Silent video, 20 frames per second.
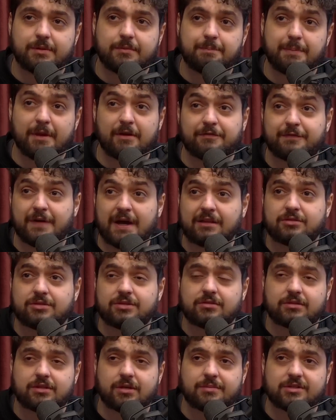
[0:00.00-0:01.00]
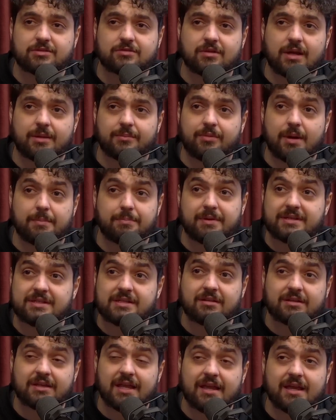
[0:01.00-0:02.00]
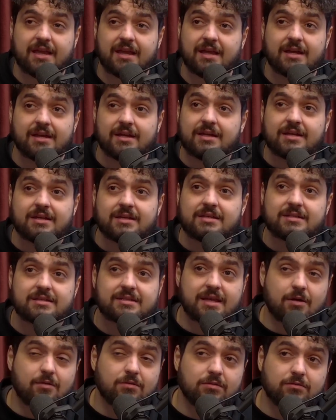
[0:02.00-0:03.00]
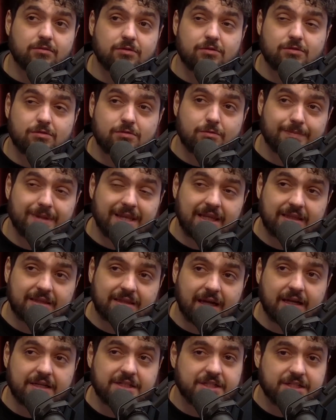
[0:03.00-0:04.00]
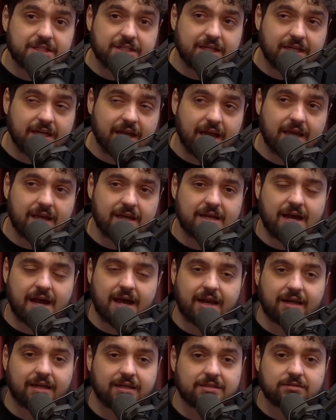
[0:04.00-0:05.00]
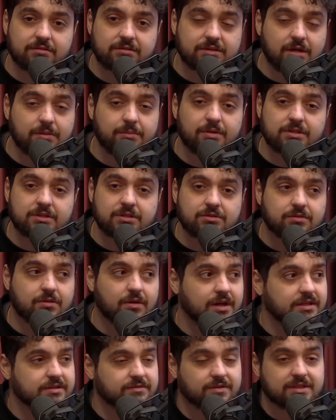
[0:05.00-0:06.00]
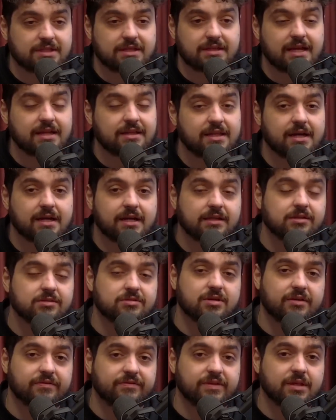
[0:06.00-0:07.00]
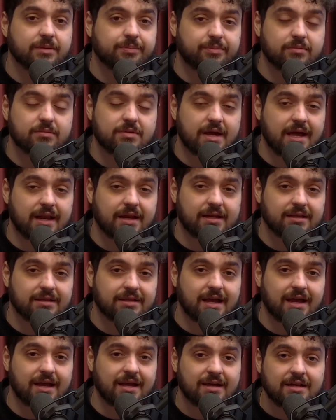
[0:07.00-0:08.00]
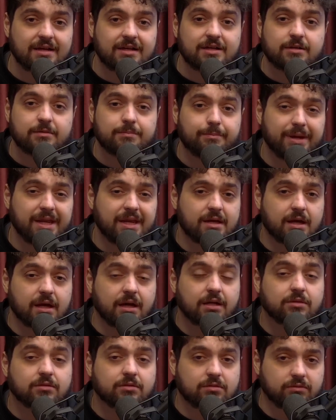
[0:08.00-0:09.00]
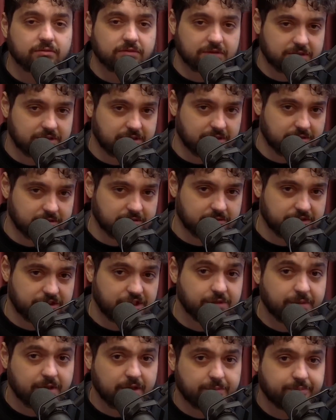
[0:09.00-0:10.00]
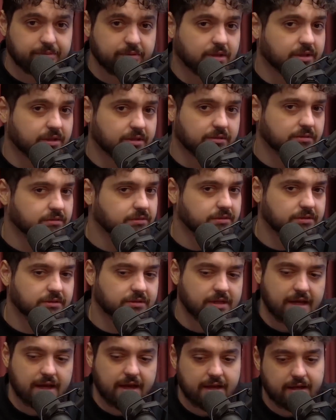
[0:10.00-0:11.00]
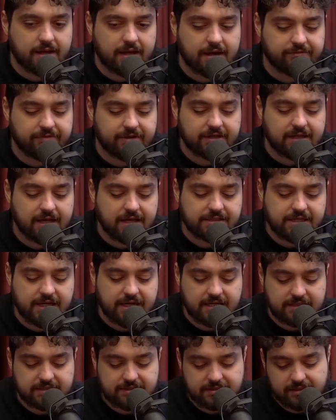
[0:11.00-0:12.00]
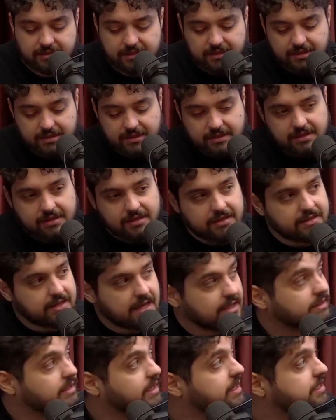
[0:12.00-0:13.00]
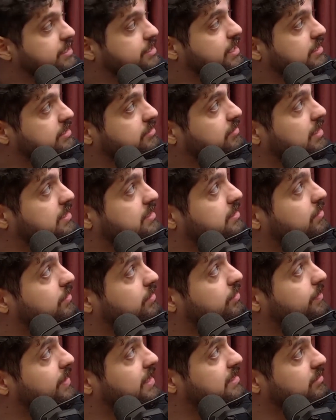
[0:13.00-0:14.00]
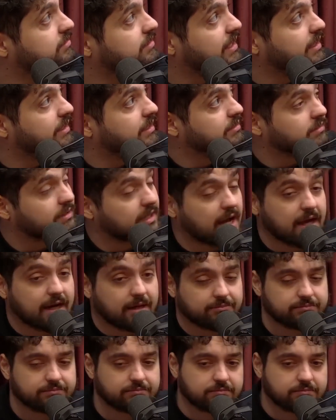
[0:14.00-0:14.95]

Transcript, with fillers: pelo fato de não ter uma escolha boa, é porque você não tem que ser um, um, militante de ninguém, cara. Eles não são boas escolhas. Você tá entregando sua vida pra um cara que tá brincando com você, te manipulando. É, a verdade é essa. E é triste a situação que o Brasil tá indo, cara.